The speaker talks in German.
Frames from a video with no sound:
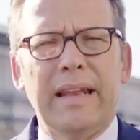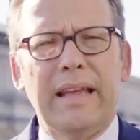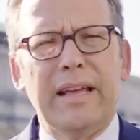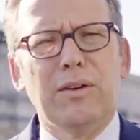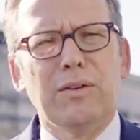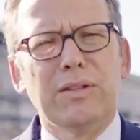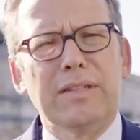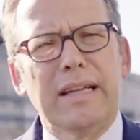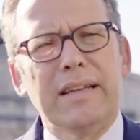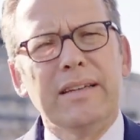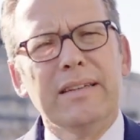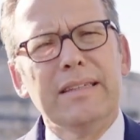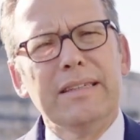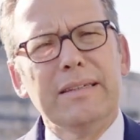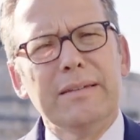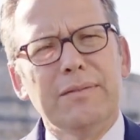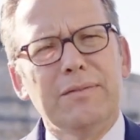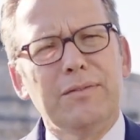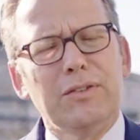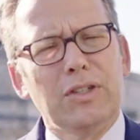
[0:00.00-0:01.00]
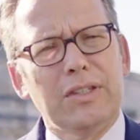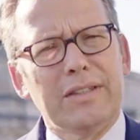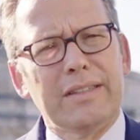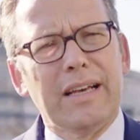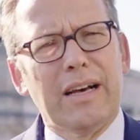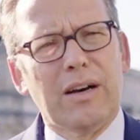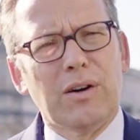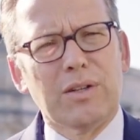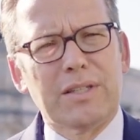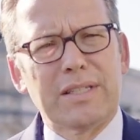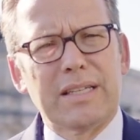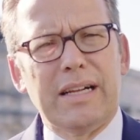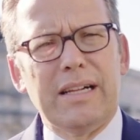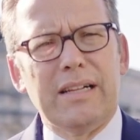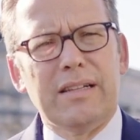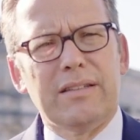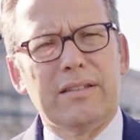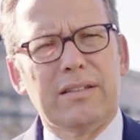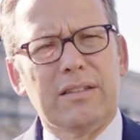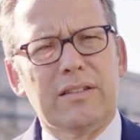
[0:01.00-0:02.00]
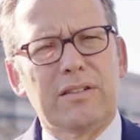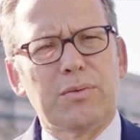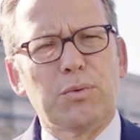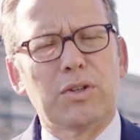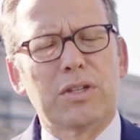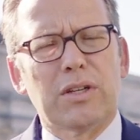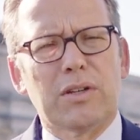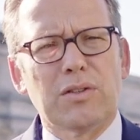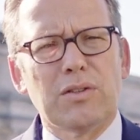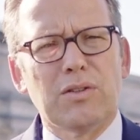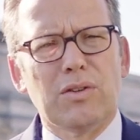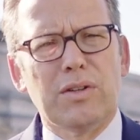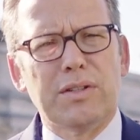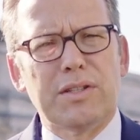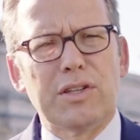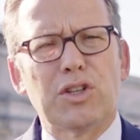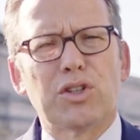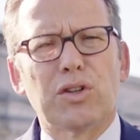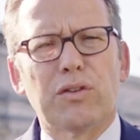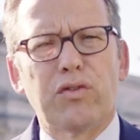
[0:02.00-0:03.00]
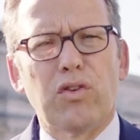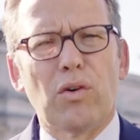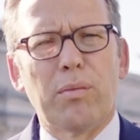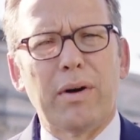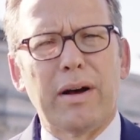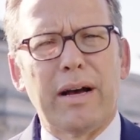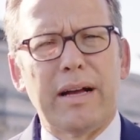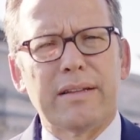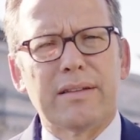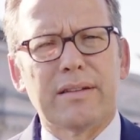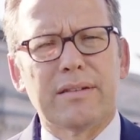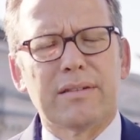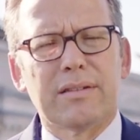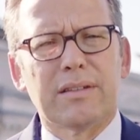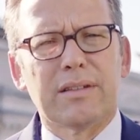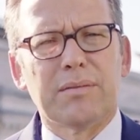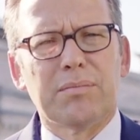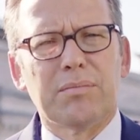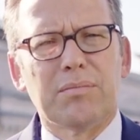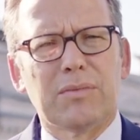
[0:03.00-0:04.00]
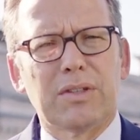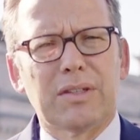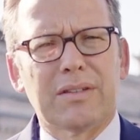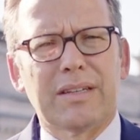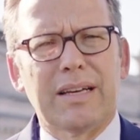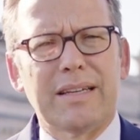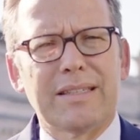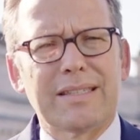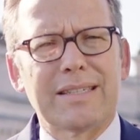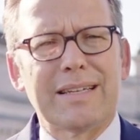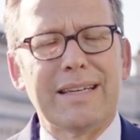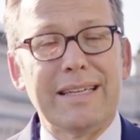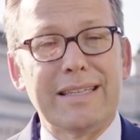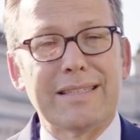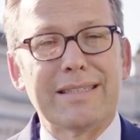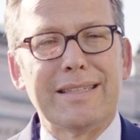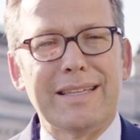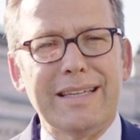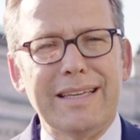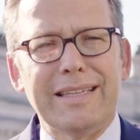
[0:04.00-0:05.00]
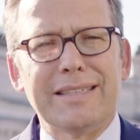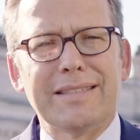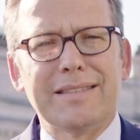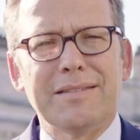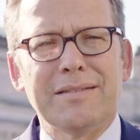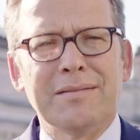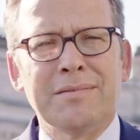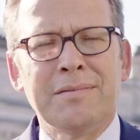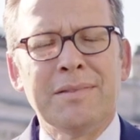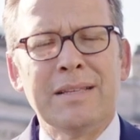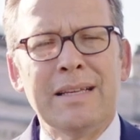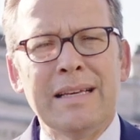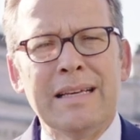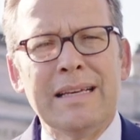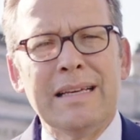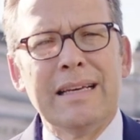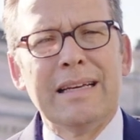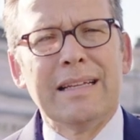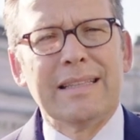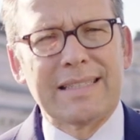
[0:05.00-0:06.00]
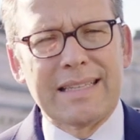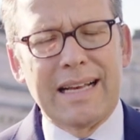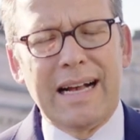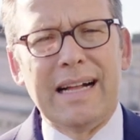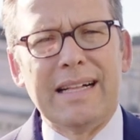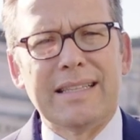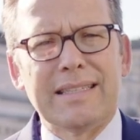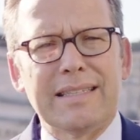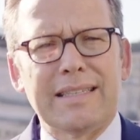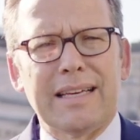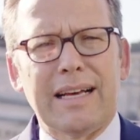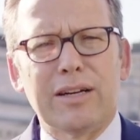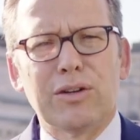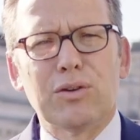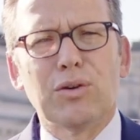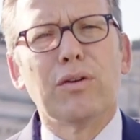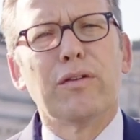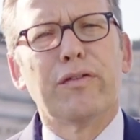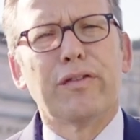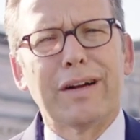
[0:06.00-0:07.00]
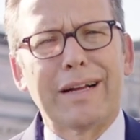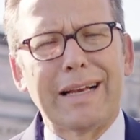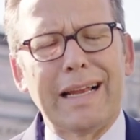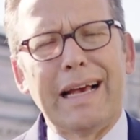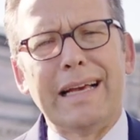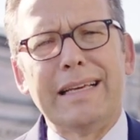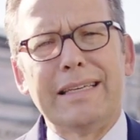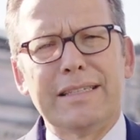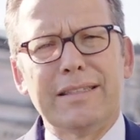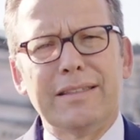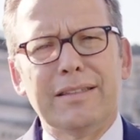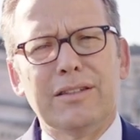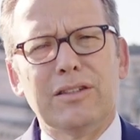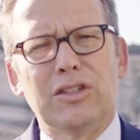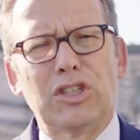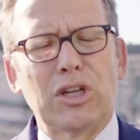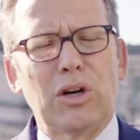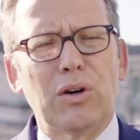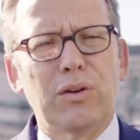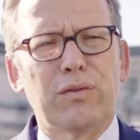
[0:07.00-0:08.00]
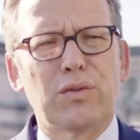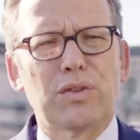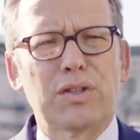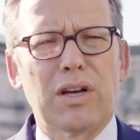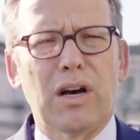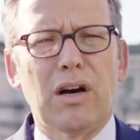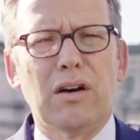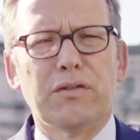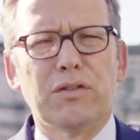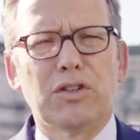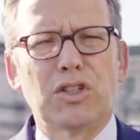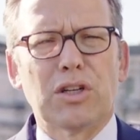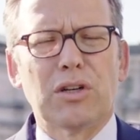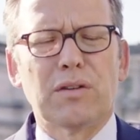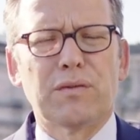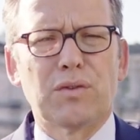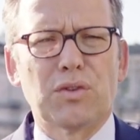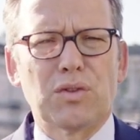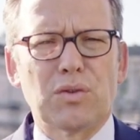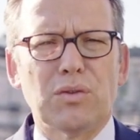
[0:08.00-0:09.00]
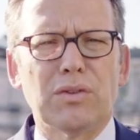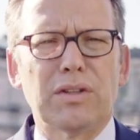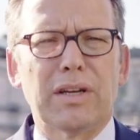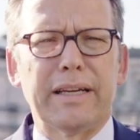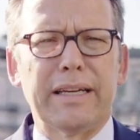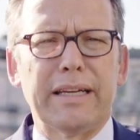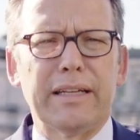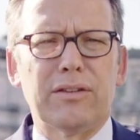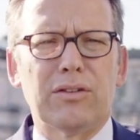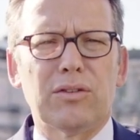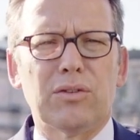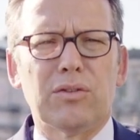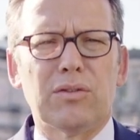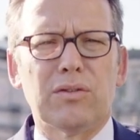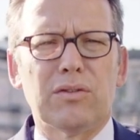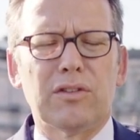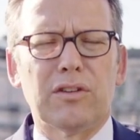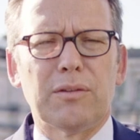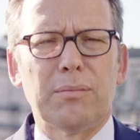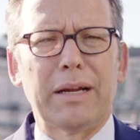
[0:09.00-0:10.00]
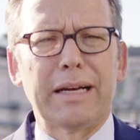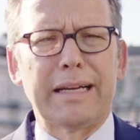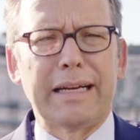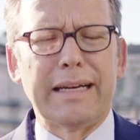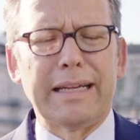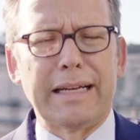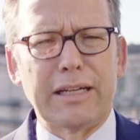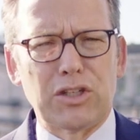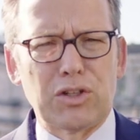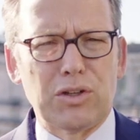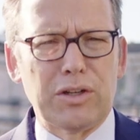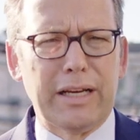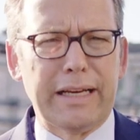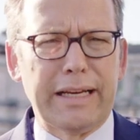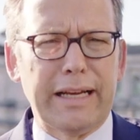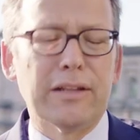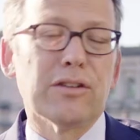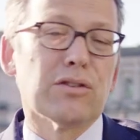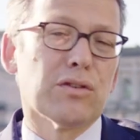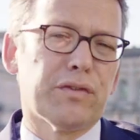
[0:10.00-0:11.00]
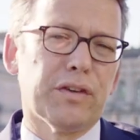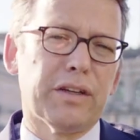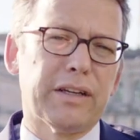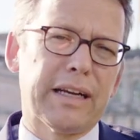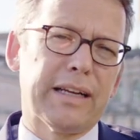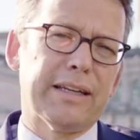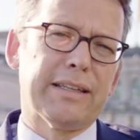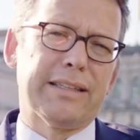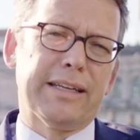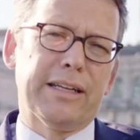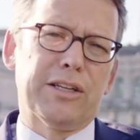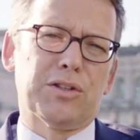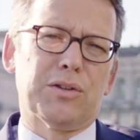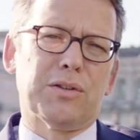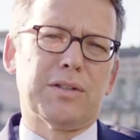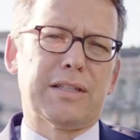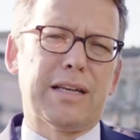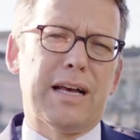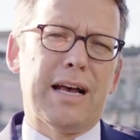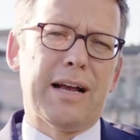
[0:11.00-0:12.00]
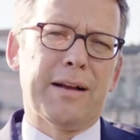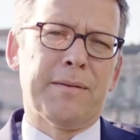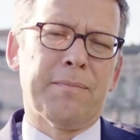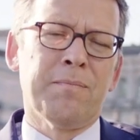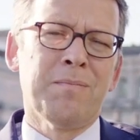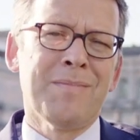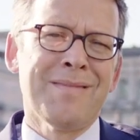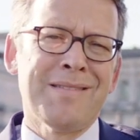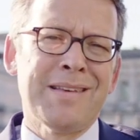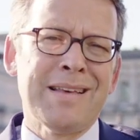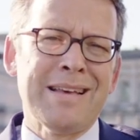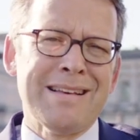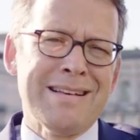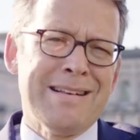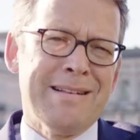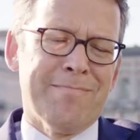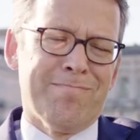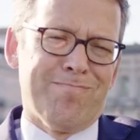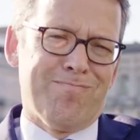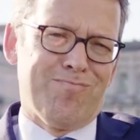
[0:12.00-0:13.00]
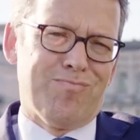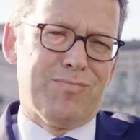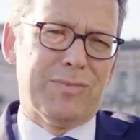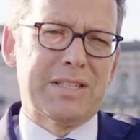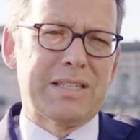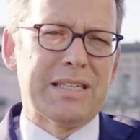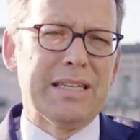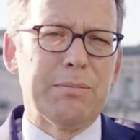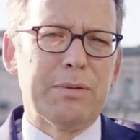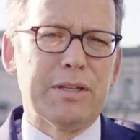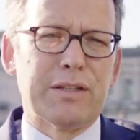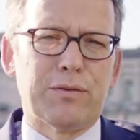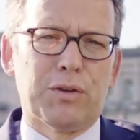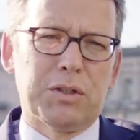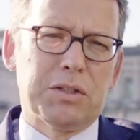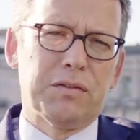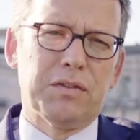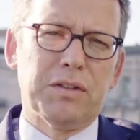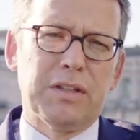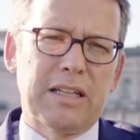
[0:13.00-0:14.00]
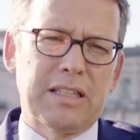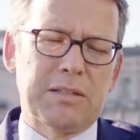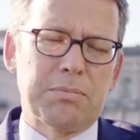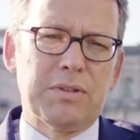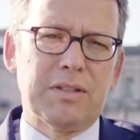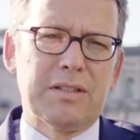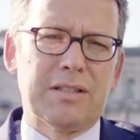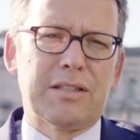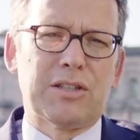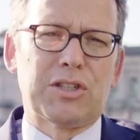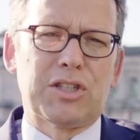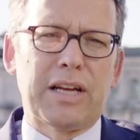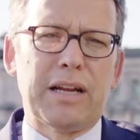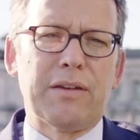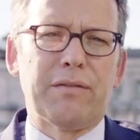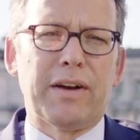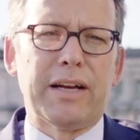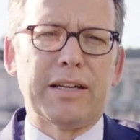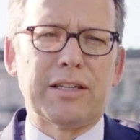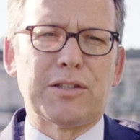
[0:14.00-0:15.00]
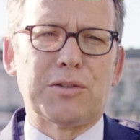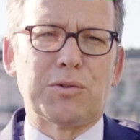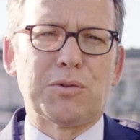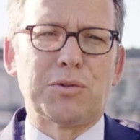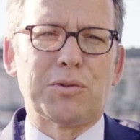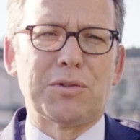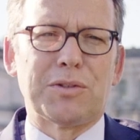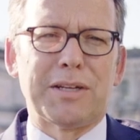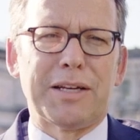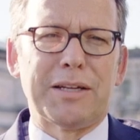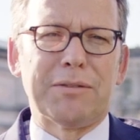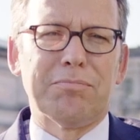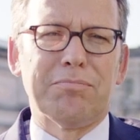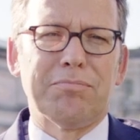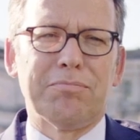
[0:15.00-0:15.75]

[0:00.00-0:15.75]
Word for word: Naja, und dann äh, wird der Haushalt 2019 schon vorbereitet. Ähm, das heißt, lesen, lesen, Zahlen sich angucken, vergleichen, schauen, wo es rauf und schauen, wo es runter geht. Und äh, man kann jetzt schon erkennen, so viel kann ich jetzt schon sagen, das Lieblingswort des Finanzministers scheint weiter so zu sein.